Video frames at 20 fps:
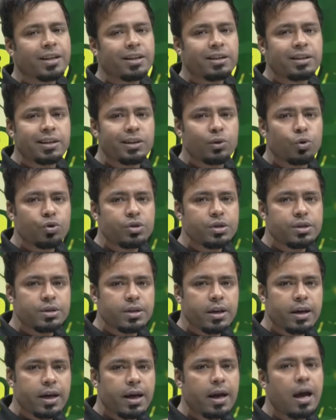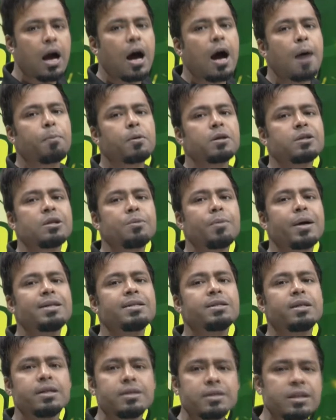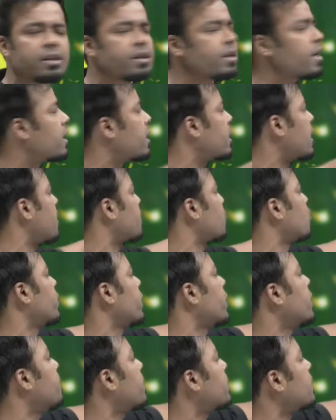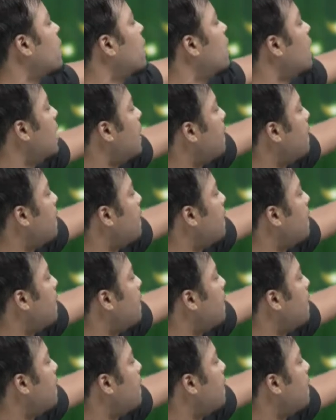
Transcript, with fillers: ये तीनों चीजें हैं आप कस्टमाइज कर सकते हैं अगर आपको नहीं पता